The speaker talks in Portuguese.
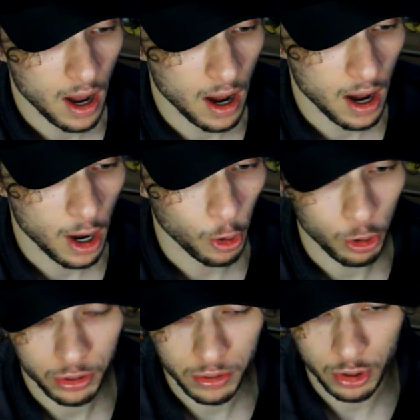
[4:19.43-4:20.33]
Uh,
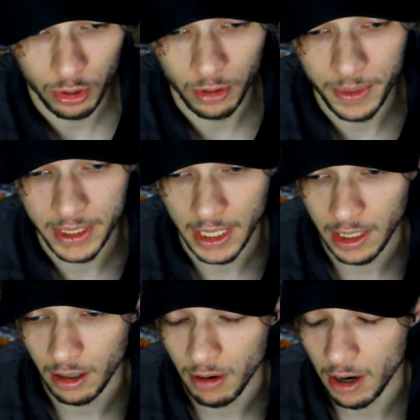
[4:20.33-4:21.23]
outros youtubers aí
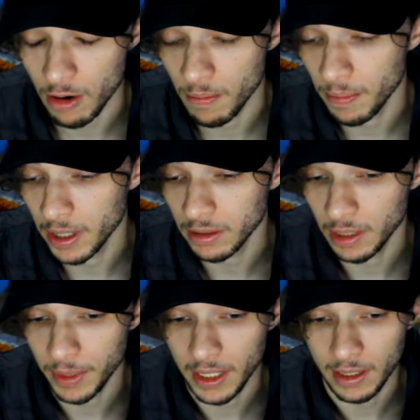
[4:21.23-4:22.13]
que eu acompanho
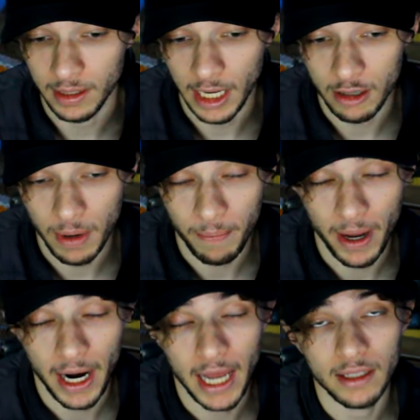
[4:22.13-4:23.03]
também deram uma
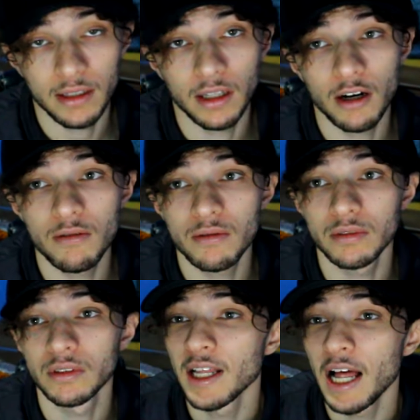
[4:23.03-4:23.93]
parada.
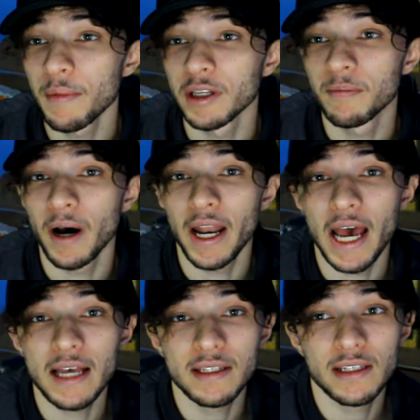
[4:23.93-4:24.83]
Então, sei lá, mano,
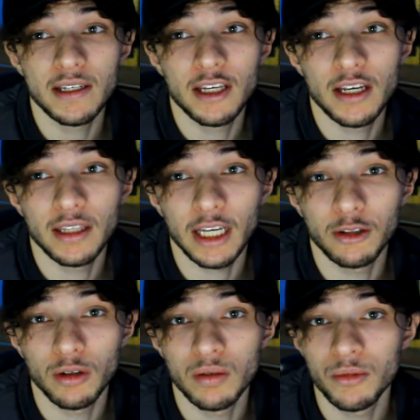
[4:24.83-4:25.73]
parece que tá
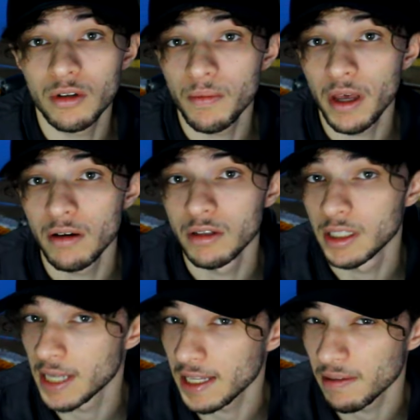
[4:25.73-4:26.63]
todo mundo meio
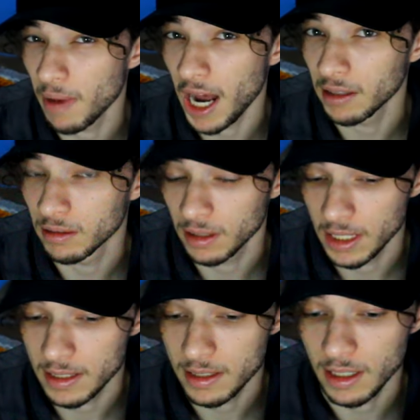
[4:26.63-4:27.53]
desanimado
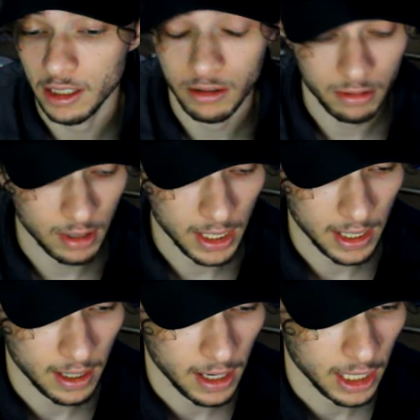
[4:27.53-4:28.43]
esse ano com
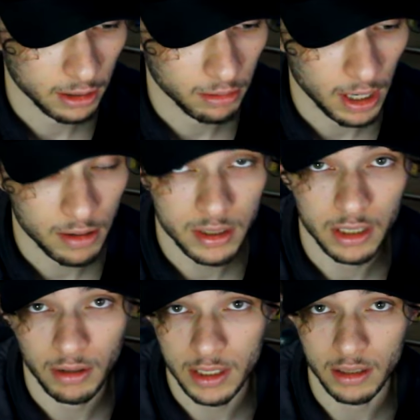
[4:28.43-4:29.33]
a, a, atual
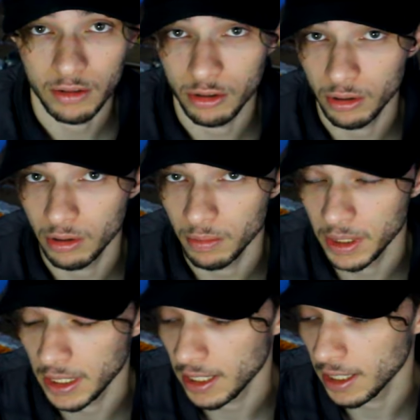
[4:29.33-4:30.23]
situação do
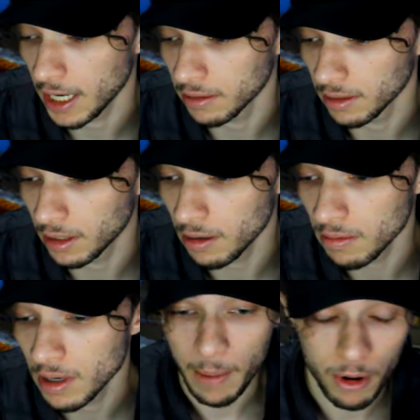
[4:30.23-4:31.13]
YouTube, tá ligado?
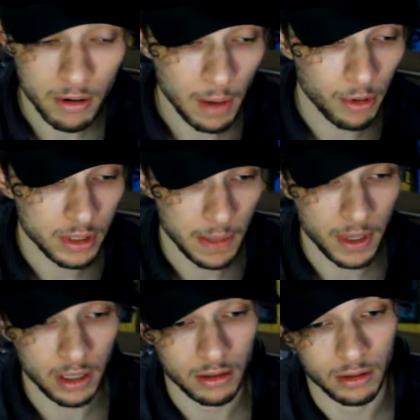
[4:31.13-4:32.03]
Então, é bom, é bom
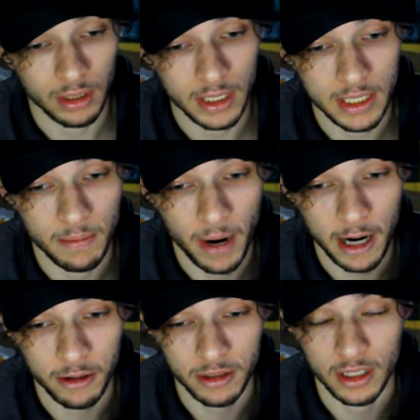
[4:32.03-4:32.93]
saber que eu não tô nesse
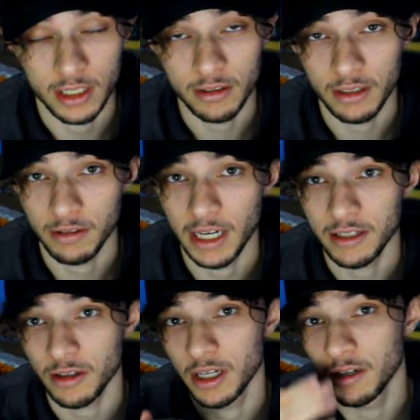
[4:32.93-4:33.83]
barco sozinho, não é
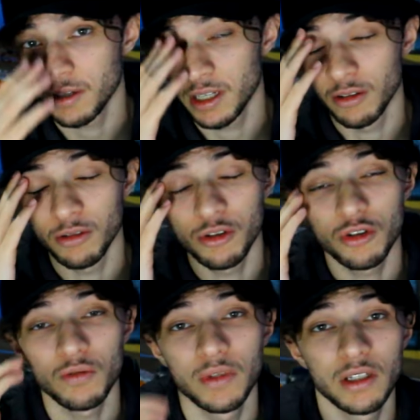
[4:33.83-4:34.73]
só eu que dou uns
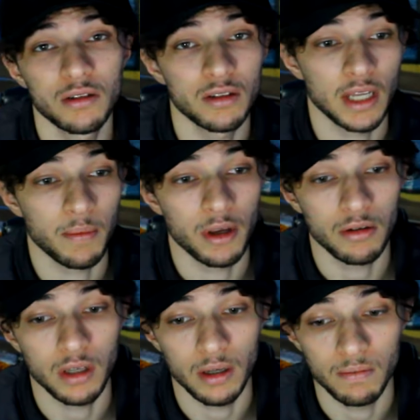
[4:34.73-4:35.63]
sumiços, é meio
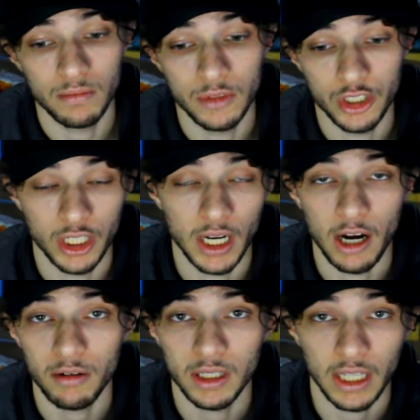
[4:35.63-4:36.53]
que
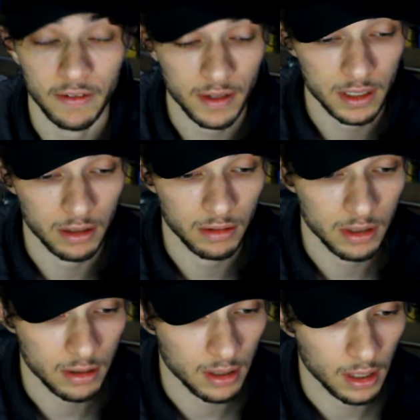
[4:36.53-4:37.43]
geral que tá fazendo
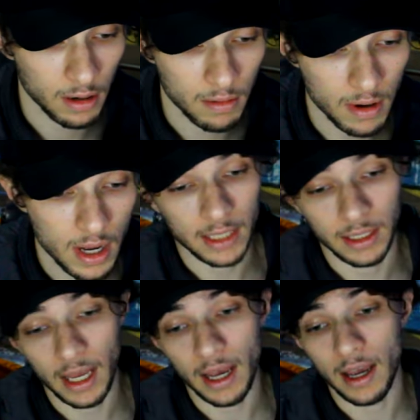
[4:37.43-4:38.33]
isso. Então, é
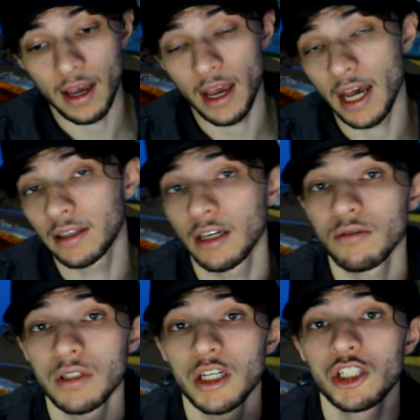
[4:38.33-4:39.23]
até, é até
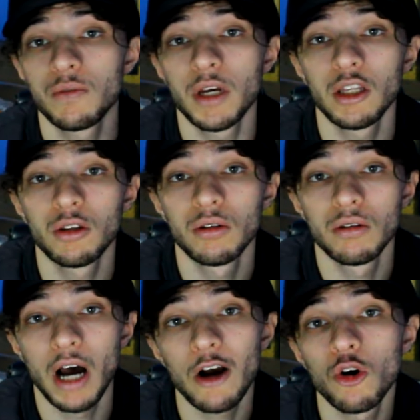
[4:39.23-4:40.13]
um
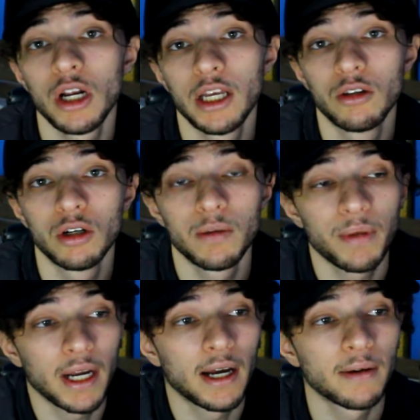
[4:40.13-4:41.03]
sentimento acolhedor
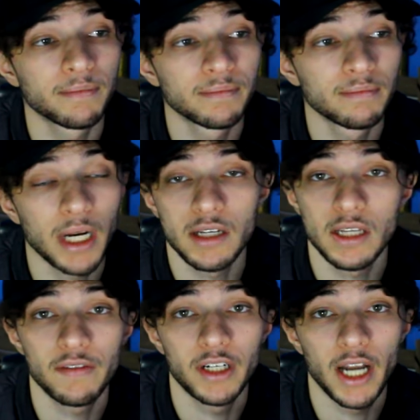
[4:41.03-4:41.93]
pra para
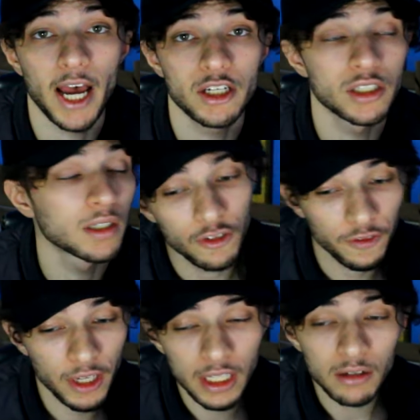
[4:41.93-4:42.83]
dizer a verdade. No
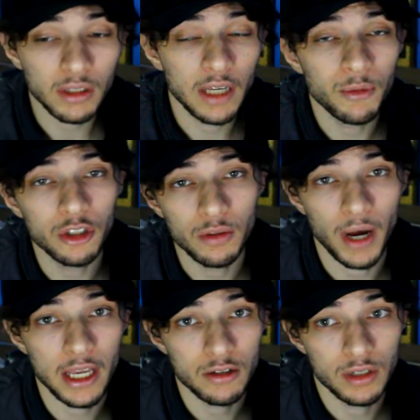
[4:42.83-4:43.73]
fim, não tem muito
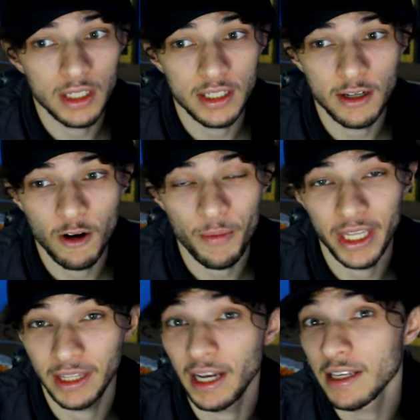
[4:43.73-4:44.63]
mais o que se
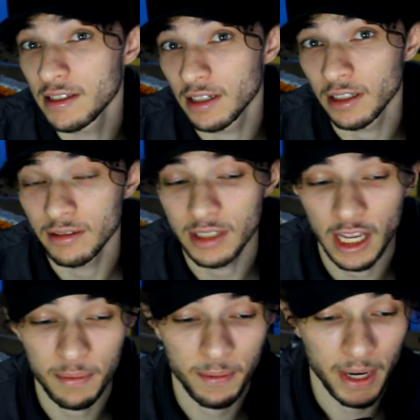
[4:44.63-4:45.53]
comentar esse ano, sabe?